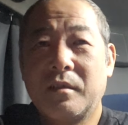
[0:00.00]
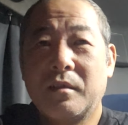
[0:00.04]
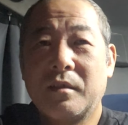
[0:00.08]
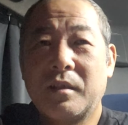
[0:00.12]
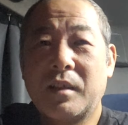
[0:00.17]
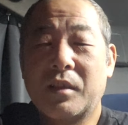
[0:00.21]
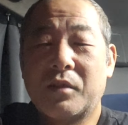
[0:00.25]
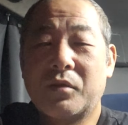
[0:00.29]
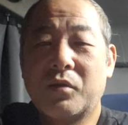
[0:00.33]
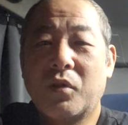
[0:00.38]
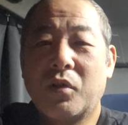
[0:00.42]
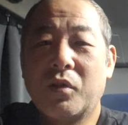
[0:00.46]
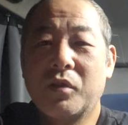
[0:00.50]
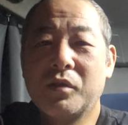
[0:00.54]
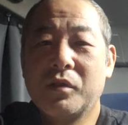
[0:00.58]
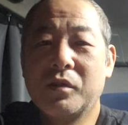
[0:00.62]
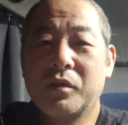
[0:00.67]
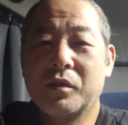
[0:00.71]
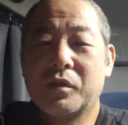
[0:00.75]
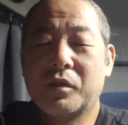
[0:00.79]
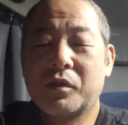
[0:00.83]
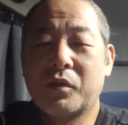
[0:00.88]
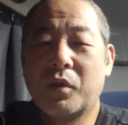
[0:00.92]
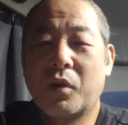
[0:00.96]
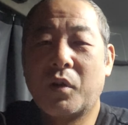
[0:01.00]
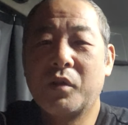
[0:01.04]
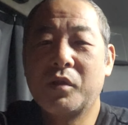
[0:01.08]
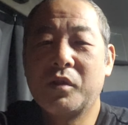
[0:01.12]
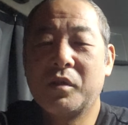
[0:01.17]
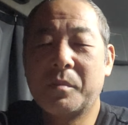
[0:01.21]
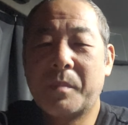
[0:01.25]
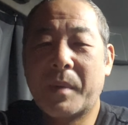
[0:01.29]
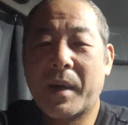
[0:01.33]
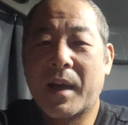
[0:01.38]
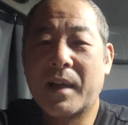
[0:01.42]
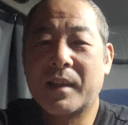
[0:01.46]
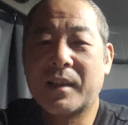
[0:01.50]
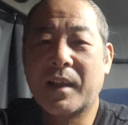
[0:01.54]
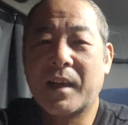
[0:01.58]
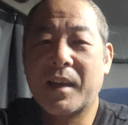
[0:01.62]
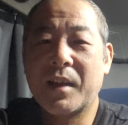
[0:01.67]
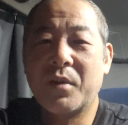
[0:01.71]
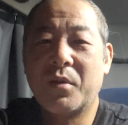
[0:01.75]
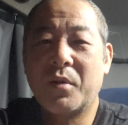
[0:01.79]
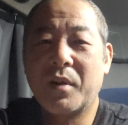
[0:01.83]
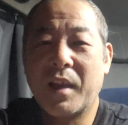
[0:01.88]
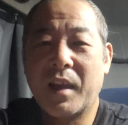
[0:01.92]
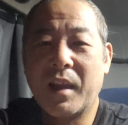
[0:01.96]
で、そういう、そういう
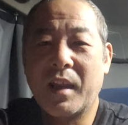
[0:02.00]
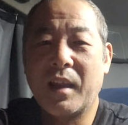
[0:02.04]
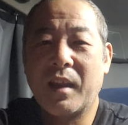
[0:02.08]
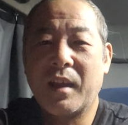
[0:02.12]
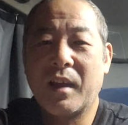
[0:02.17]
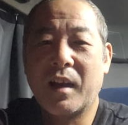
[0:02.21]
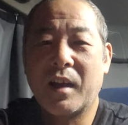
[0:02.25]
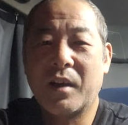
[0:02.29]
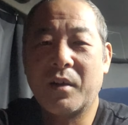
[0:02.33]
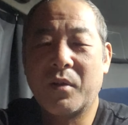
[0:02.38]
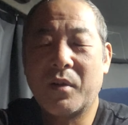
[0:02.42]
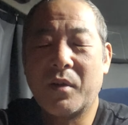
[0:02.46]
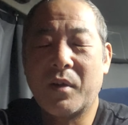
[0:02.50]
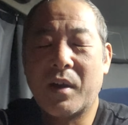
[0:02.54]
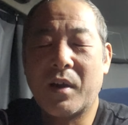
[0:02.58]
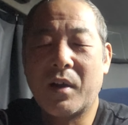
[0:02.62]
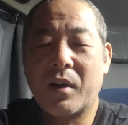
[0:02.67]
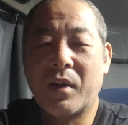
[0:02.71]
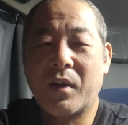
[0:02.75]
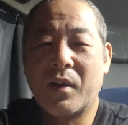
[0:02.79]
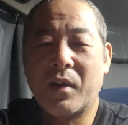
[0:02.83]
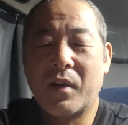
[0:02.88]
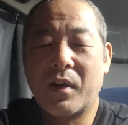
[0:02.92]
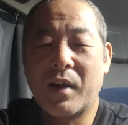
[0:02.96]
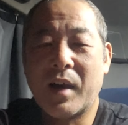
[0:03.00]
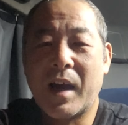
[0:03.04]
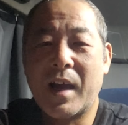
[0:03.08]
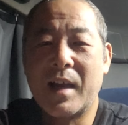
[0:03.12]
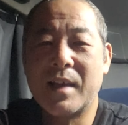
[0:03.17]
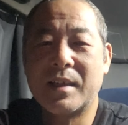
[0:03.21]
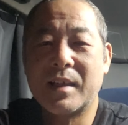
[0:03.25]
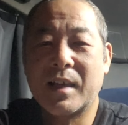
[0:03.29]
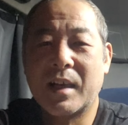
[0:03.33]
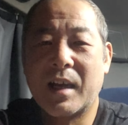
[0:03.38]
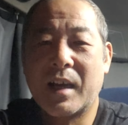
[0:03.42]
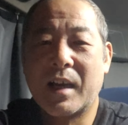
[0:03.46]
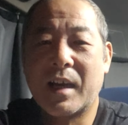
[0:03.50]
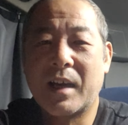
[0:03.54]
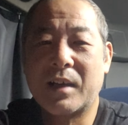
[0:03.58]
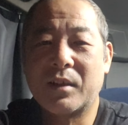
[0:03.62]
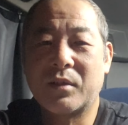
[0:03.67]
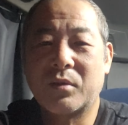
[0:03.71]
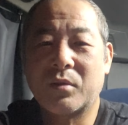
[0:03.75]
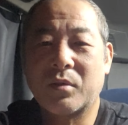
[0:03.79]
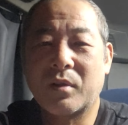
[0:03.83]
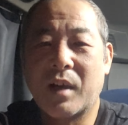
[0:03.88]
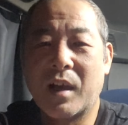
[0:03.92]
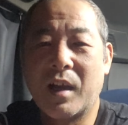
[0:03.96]
バカタレをね、あの、配車係
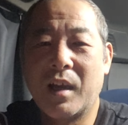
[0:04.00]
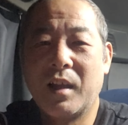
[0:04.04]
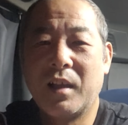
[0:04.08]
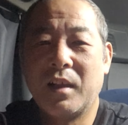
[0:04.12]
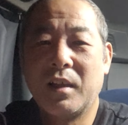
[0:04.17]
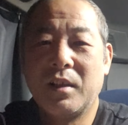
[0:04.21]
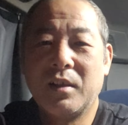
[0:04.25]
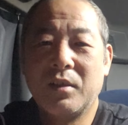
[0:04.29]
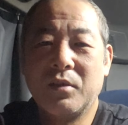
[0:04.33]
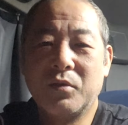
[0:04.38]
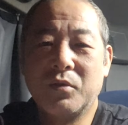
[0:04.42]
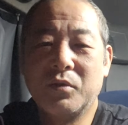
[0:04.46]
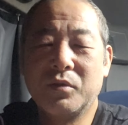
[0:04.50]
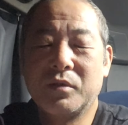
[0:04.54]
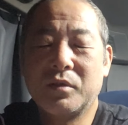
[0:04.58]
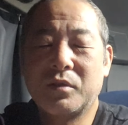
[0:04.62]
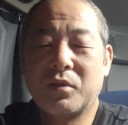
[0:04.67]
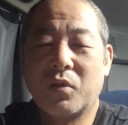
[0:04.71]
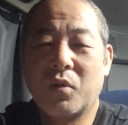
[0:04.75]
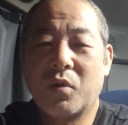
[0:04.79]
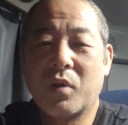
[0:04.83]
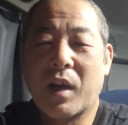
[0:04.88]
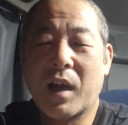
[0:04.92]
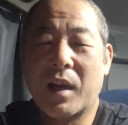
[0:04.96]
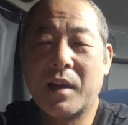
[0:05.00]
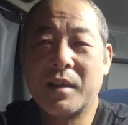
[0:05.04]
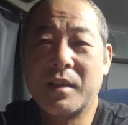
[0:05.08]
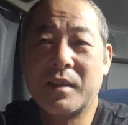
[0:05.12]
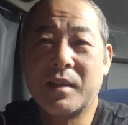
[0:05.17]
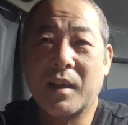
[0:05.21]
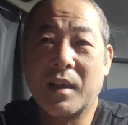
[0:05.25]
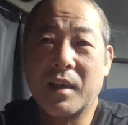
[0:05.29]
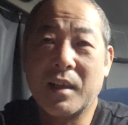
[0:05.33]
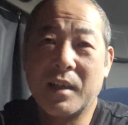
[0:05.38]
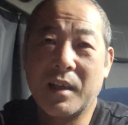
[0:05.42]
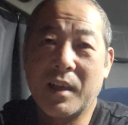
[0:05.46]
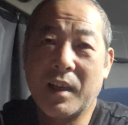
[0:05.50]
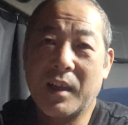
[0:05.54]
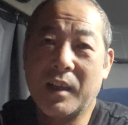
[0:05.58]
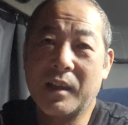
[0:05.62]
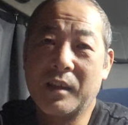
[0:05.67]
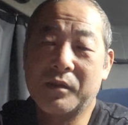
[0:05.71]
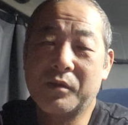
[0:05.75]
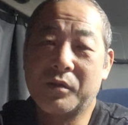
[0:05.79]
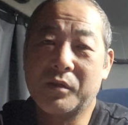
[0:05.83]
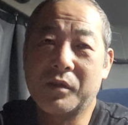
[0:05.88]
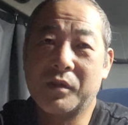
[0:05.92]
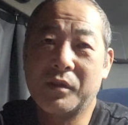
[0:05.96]
とか運行管理者にね、
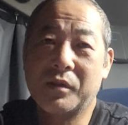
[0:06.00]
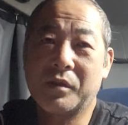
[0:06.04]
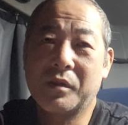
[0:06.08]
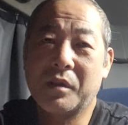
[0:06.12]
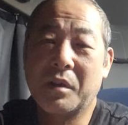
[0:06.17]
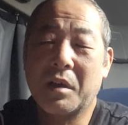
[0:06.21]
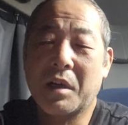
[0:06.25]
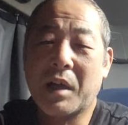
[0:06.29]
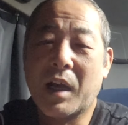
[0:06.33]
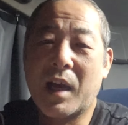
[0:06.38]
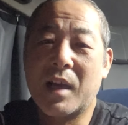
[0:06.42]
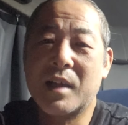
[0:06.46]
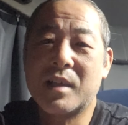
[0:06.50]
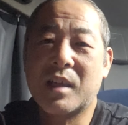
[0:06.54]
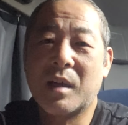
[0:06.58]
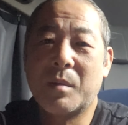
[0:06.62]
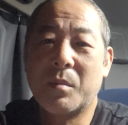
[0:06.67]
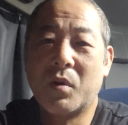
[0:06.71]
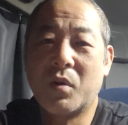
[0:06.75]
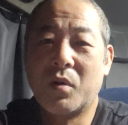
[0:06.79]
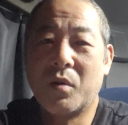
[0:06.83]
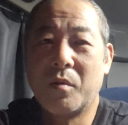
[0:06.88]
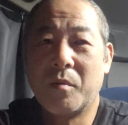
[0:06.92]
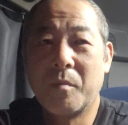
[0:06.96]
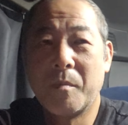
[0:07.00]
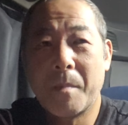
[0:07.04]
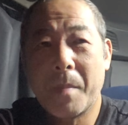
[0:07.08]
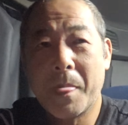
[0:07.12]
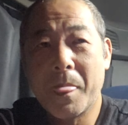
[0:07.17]
する会社も